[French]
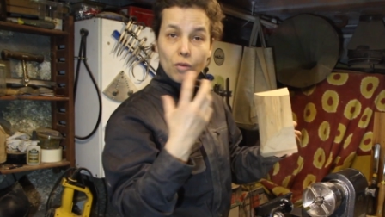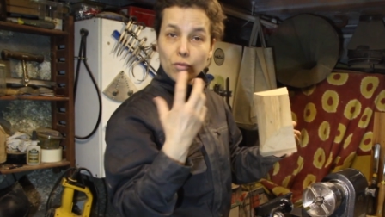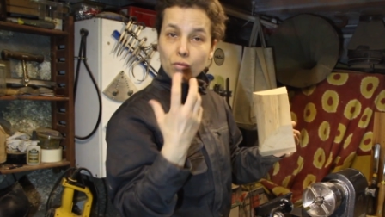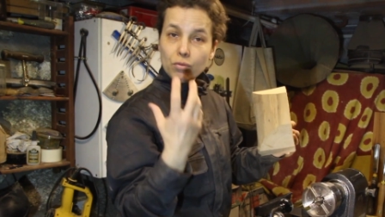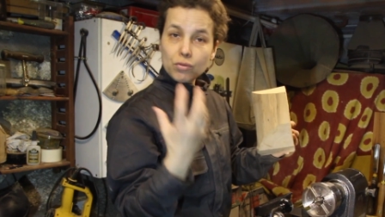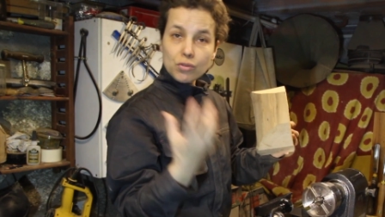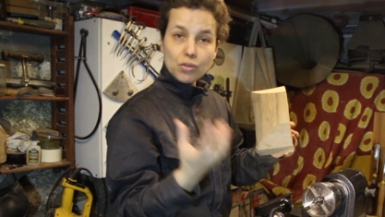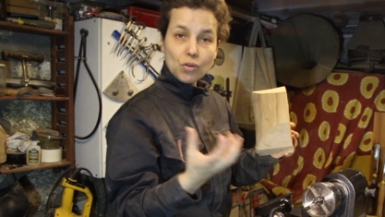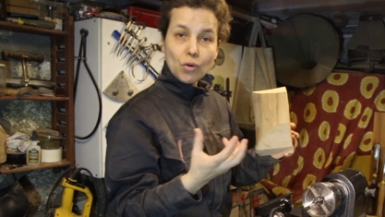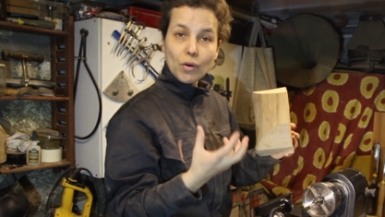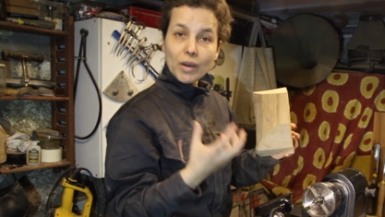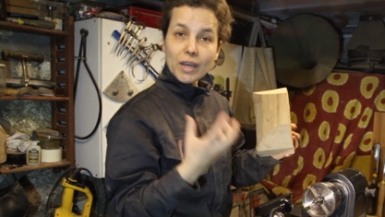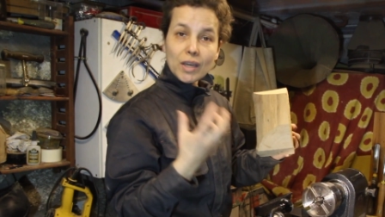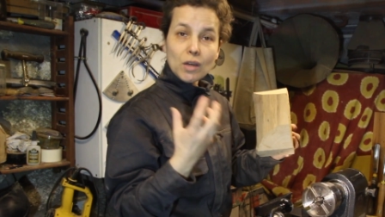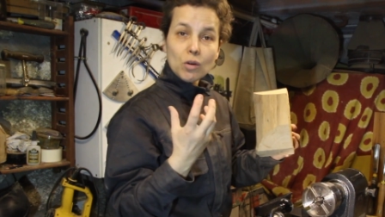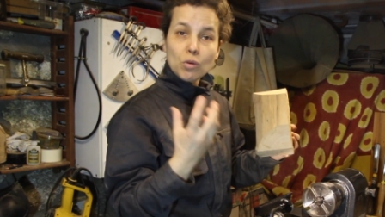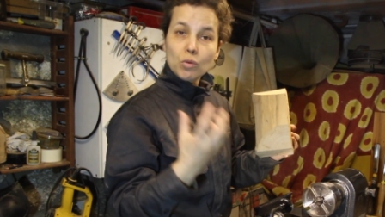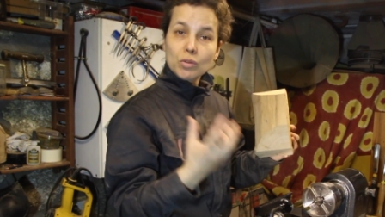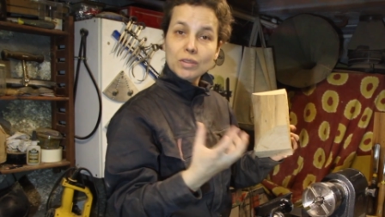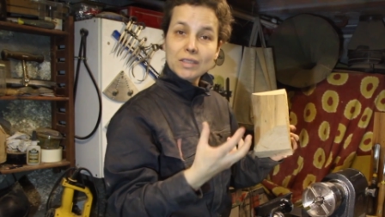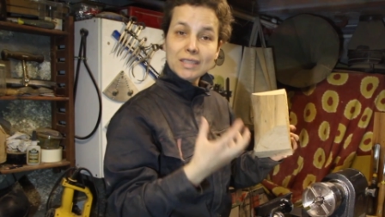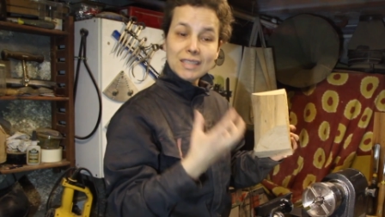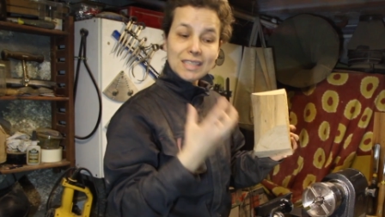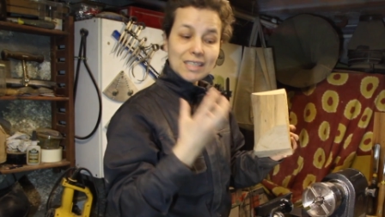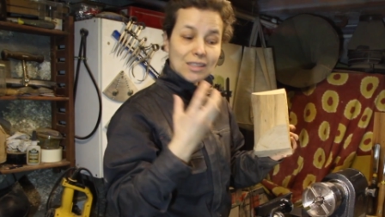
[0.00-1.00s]
vous aurez
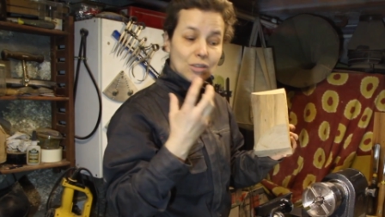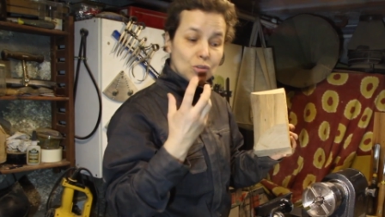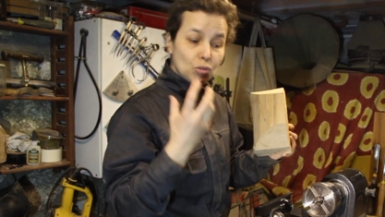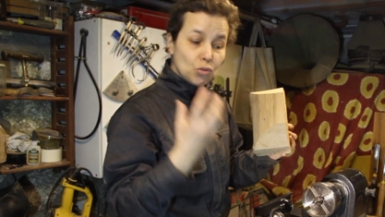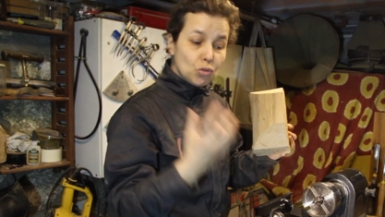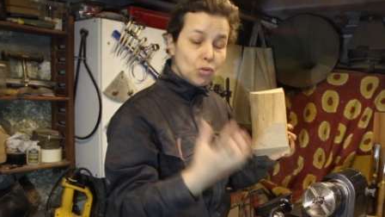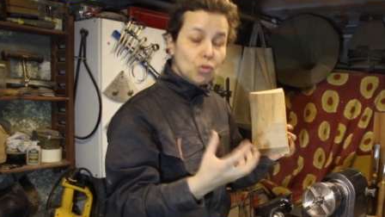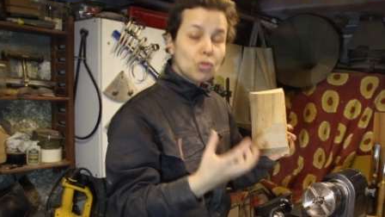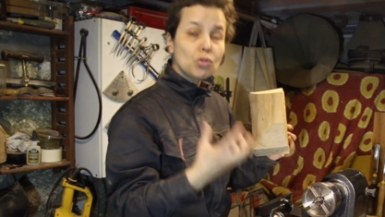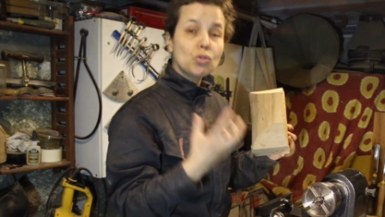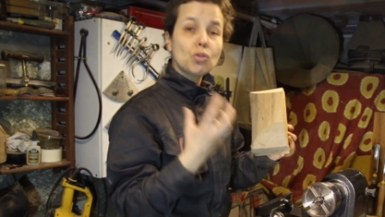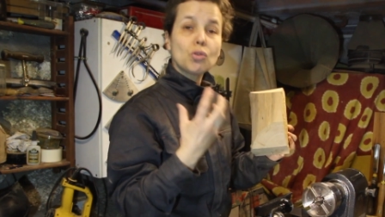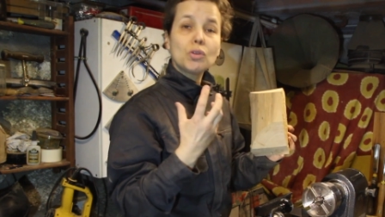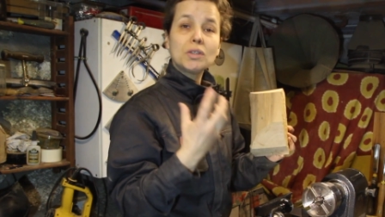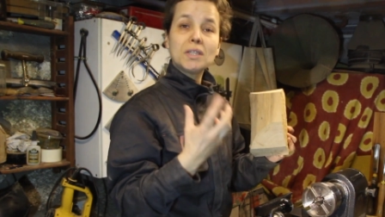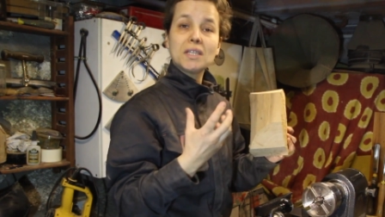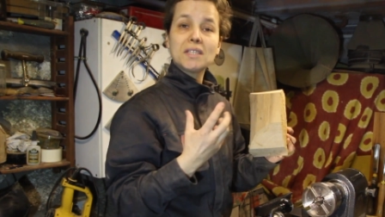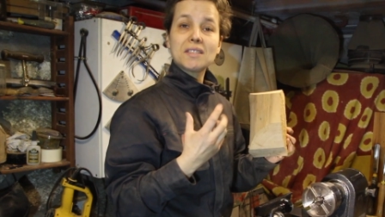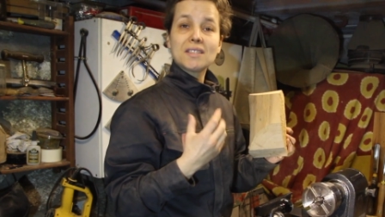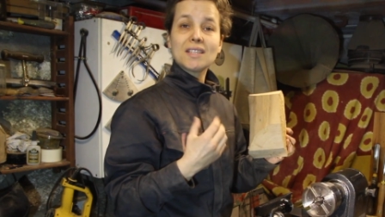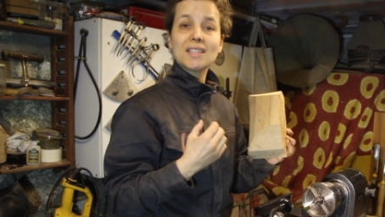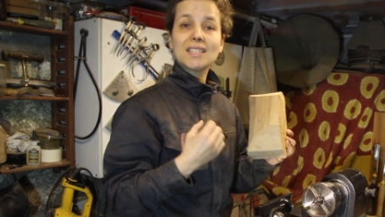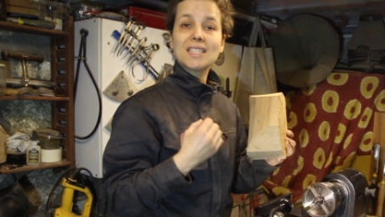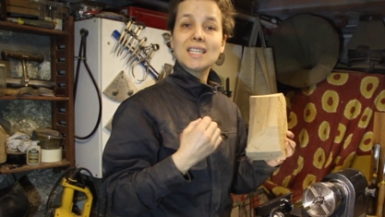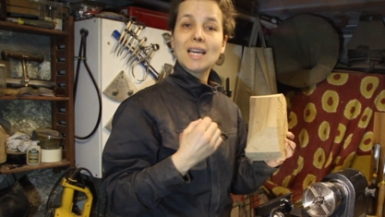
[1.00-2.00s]
aussi d'autres
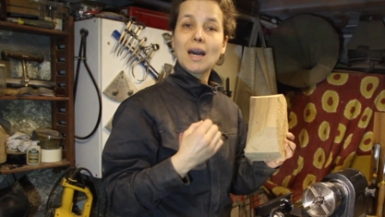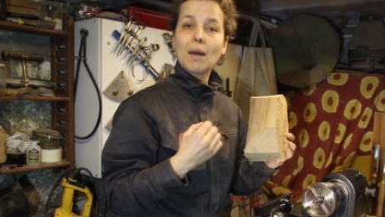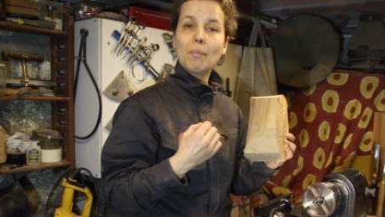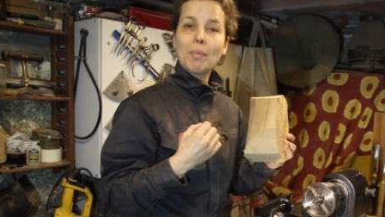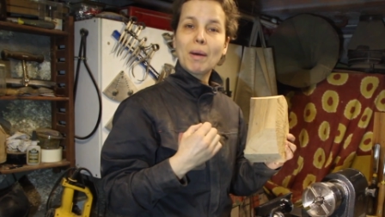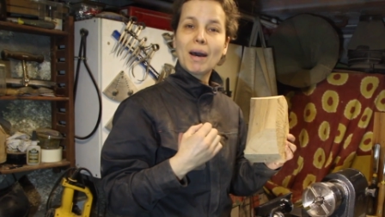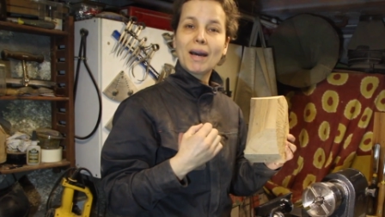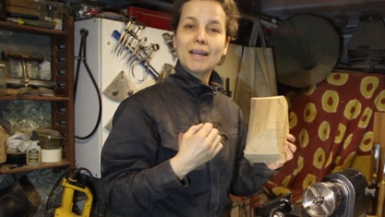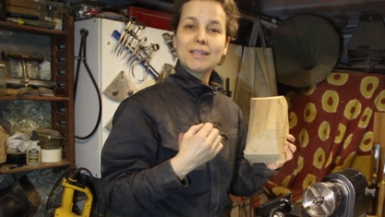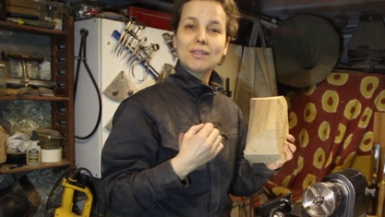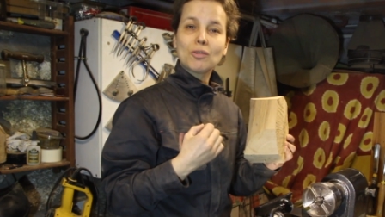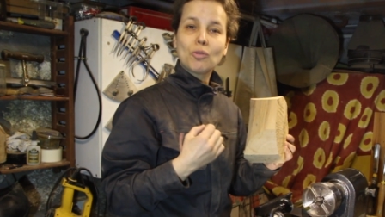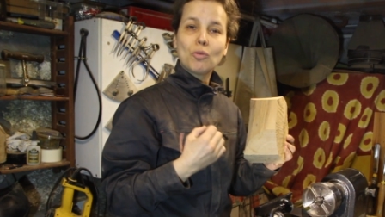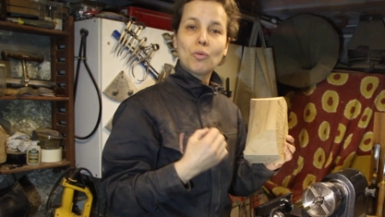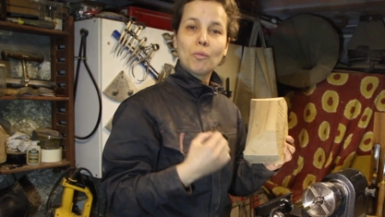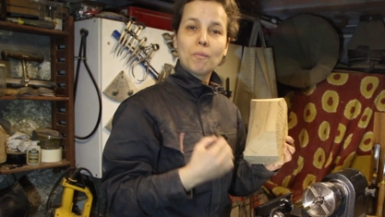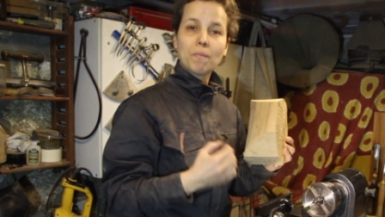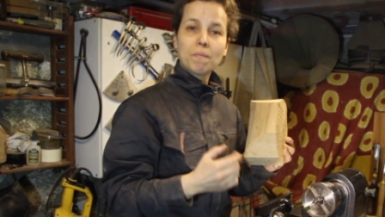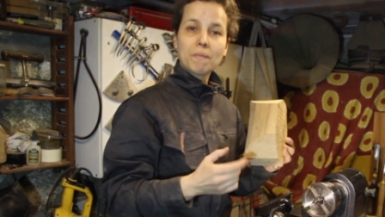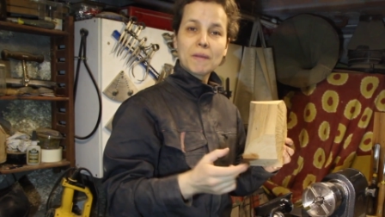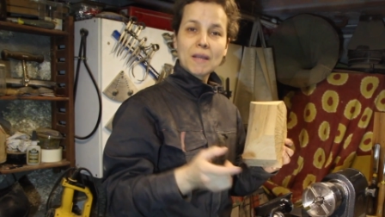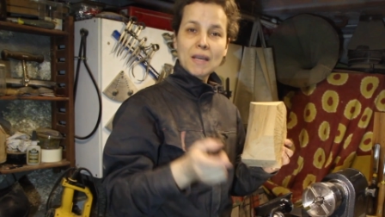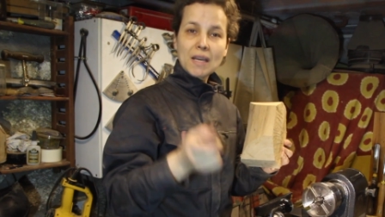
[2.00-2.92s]
dessins qui apparaîtront.